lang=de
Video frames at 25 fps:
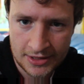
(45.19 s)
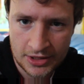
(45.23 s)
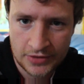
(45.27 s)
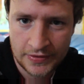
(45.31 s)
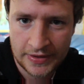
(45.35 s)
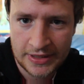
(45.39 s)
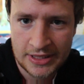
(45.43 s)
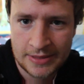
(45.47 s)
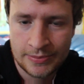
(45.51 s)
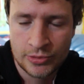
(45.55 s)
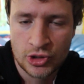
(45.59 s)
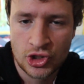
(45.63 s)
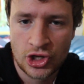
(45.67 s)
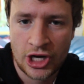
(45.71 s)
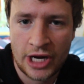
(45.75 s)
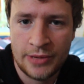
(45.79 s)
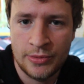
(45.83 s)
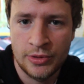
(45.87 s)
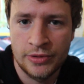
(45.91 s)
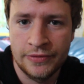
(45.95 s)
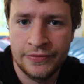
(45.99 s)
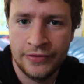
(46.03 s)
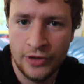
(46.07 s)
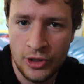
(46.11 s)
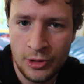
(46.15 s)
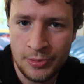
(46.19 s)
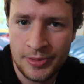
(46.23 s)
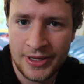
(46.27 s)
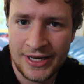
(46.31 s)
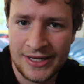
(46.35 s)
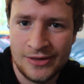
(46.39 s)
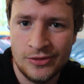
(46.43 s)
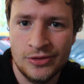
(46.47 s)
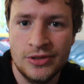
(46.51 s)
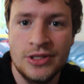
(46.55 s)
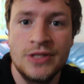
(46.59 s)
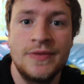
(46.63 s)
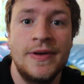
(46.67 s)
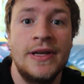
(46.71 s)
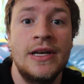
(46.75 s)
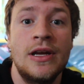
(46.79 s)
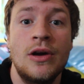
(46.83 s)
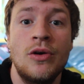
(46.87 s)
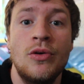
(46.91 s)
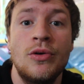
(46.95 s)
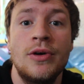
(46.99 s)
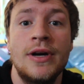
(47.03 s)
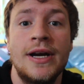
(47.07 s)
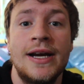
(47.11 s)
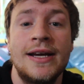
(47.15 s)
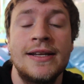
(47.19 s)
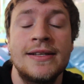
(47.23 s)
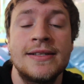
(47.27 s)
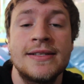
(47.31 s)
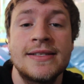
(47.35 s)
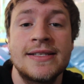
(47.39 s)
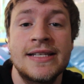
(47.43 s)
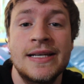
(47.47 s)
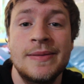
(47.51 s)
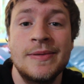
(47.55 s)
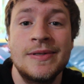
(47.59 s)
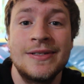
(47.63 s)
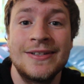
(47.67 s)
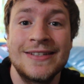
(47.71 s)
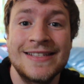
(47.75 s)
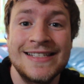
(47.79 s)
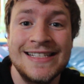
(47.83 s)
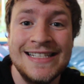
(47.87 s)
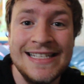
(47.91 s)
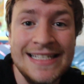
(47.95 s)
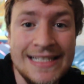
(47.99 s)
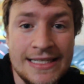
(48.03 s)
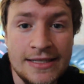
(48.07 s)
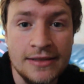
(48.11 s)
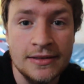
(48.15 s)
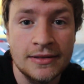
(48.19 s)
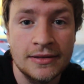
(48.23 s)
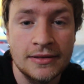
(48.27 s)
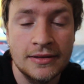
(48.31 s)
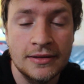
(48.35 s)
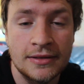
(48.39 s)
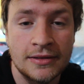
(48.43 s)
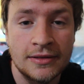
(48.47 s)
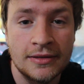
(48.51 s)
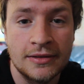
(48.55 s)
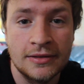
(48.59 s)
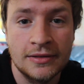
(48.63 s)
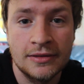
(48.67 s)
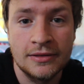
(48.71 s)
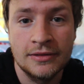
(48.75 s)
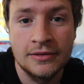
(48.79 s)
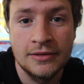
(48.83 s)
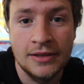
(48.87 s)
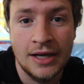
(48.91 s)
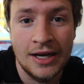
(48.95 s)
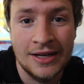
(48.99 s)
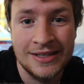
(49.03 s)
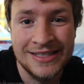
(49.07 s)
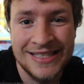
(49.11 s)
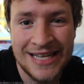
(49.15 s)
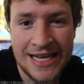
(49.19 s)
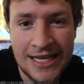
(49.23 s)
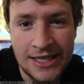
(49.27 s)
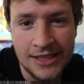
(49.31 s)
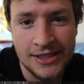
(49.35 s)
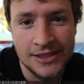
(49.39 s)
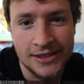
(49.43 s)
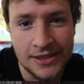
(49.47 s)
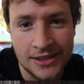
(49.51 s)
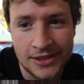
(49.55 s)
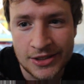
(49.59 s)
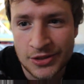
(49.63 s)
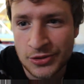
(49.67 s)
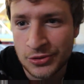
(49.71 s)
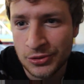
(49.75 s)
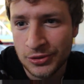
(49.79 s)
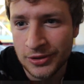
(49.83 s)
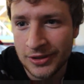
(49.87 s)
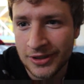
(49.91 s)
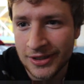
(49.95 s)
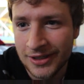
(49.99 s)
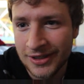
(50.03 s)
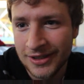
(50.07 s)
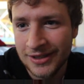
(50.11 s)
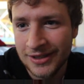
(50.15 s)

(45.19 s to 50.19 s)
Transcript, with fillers: Ich werde die Beschreibung vollpacken und ich werde auch einen Savanas In äh, Artikel dazu